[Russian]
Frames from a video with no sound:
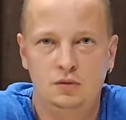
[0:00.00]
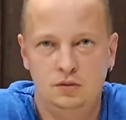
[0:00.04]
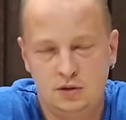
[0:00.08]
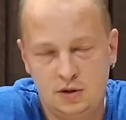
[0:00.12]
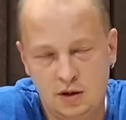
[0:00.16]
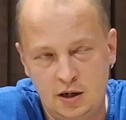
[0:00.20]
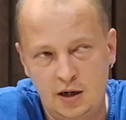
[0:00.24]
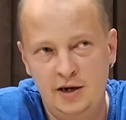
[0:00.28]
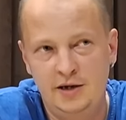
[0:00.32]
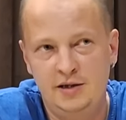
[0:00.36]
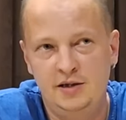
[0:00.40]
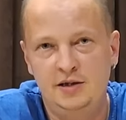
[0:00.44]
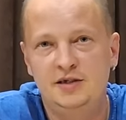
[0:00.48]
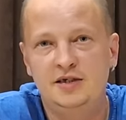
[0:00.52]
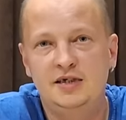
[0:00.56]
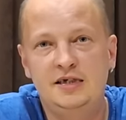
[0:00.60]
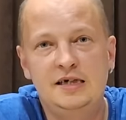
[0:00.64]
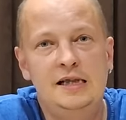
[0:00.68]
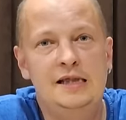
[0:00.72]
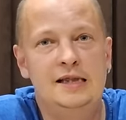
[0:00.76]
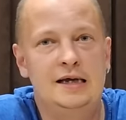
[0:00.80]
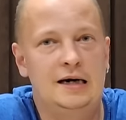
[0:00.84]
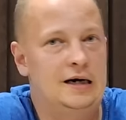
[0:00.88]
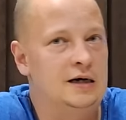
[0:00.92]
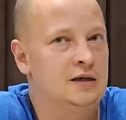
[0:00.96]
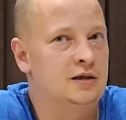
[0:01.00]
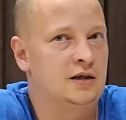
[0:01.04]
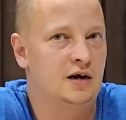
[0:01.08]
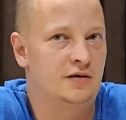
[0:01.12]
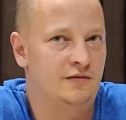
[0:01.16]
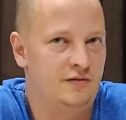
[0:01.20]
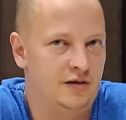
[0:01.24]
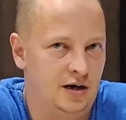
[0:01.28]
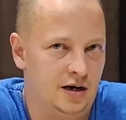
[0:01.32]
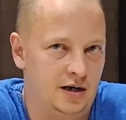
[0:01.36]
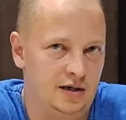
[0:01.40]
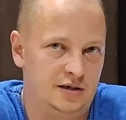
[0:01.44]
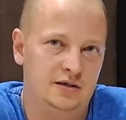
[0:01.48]
крайне сильно
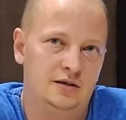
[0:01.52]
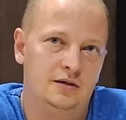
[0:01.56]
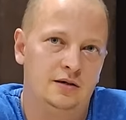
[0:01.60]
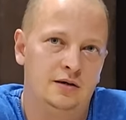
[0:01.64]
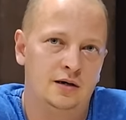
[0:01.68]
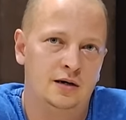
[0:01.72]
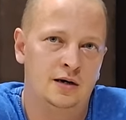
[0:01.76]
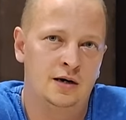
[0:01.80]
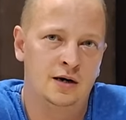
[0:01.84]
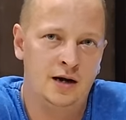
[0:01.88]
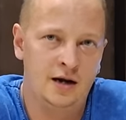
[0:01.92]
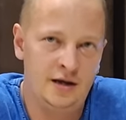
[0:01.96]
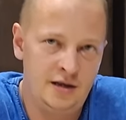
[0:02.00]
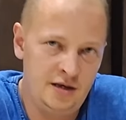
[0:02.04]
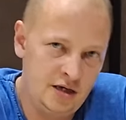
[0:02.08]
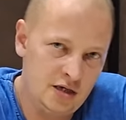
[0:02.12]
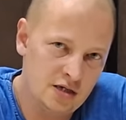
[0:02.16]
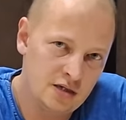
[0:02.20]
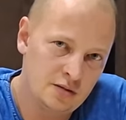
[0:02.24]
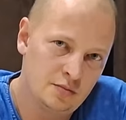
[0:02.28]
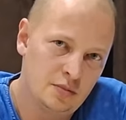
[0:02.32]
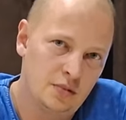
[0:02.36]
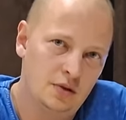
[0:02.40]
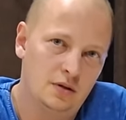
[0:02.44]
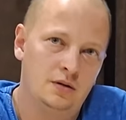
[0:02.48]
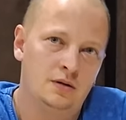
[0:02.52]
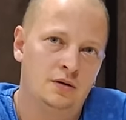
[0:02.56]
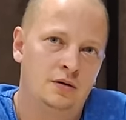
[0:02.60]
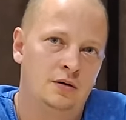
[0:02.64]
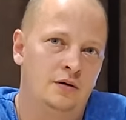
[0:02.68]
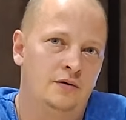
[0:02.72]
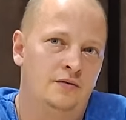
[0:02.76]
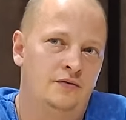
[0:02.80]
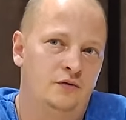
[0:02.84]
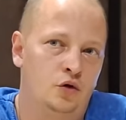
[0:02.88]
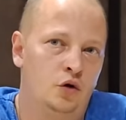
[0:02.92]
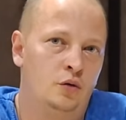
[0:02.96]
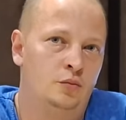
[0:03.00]
отравлять организм, э,
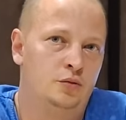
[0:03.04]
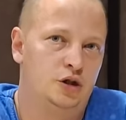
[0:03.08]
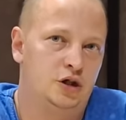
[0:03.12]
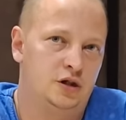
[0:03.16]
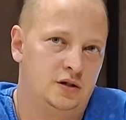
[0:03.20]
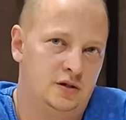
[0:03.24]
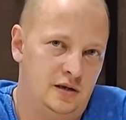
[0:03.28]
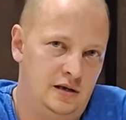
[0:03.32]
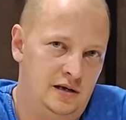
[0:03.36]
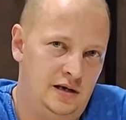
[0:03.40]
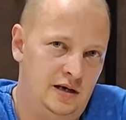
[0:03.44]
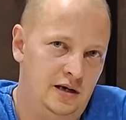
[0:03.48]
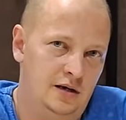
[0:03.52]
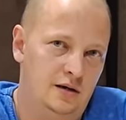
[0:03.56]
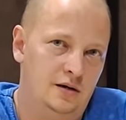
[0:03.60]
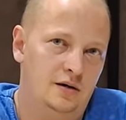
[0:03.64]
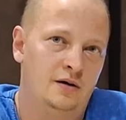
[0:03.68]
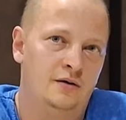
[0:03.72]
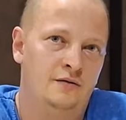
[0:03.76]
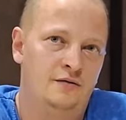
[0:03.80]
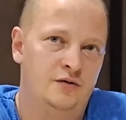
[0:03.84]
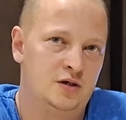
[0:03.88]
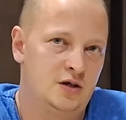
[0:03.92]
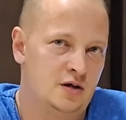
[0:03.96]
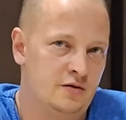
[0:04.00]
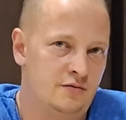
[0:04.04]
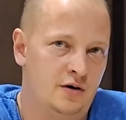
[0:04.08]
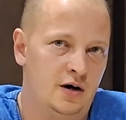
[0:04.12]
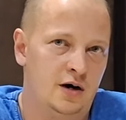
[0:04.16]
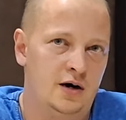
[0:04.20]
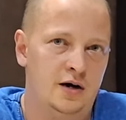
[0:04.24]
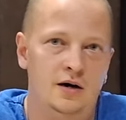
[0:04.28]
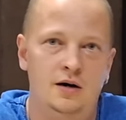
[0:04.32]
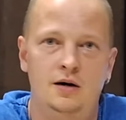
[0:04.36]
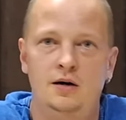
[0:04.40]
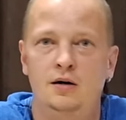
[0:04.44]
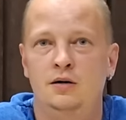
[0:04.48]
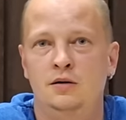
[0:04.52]
в том числе
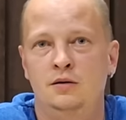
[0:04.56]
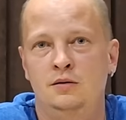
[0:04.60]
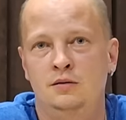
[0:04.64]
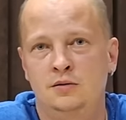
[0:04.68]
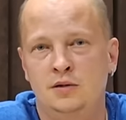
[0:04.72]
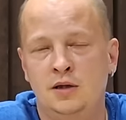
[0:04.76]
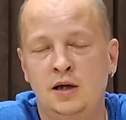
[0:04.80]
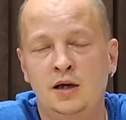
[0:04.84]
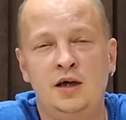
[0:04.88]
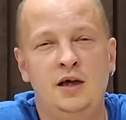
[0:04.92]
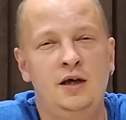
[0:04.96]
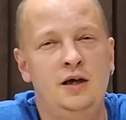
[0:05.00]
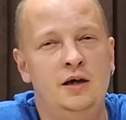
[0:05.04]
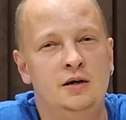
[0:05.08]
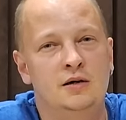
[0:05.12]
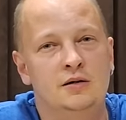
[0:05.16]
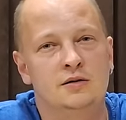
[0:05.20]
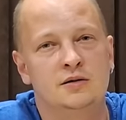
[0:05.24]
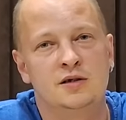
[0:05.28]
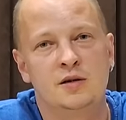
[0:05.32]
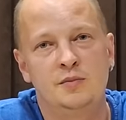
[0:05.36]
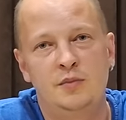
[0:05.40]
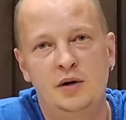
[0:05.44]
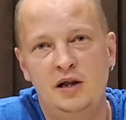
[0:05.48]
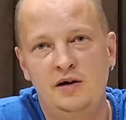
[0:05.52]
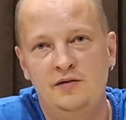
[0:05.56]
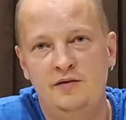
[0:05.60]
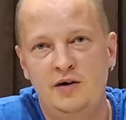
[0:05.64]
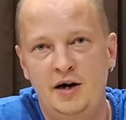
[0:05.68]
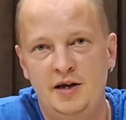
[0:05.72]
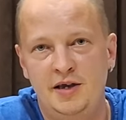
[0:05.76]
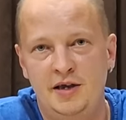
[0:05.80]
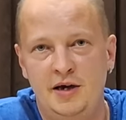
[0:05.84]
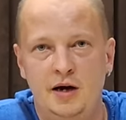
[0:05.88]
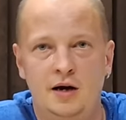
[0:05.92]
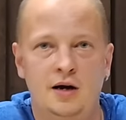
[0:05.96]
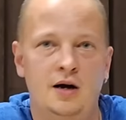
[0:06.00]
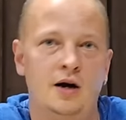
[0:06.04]
вызывая такие
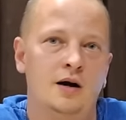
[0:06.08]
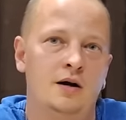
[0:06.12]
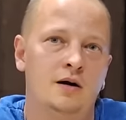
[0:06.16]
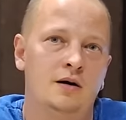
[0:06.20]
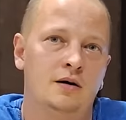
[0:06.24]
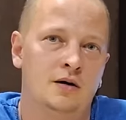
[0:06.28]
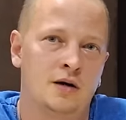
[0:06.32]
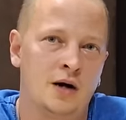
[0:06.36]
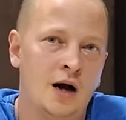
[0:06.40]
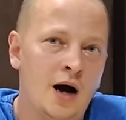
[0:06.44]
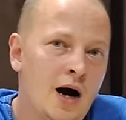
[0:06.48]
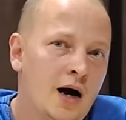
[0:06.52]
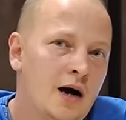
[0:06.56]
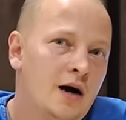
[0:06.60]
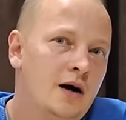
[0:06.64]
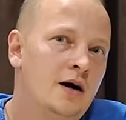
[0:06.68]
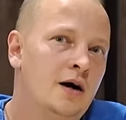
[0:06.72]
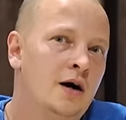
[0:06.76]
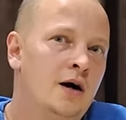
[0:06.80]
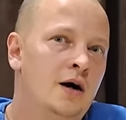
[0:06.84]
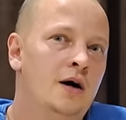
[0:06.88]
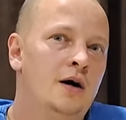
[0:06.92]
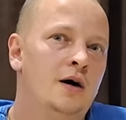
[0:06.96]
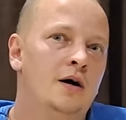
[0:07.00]
заболевания, как рак,